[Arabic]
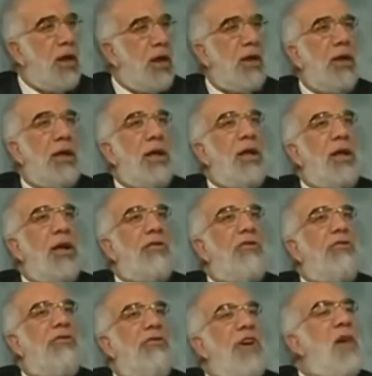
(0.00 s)
فهم
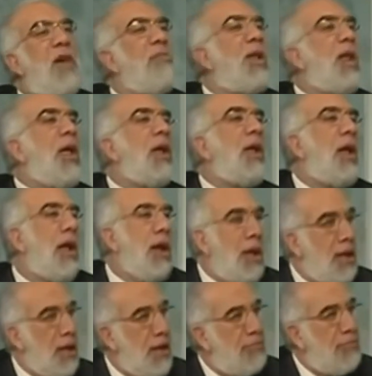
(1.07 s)
لا اله الا الله
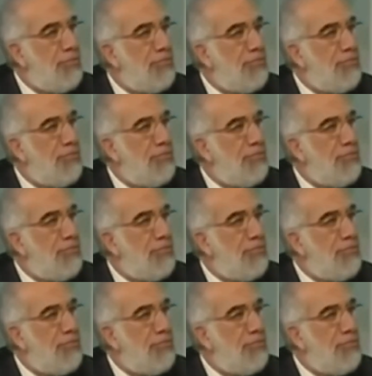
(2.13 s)
سيدنا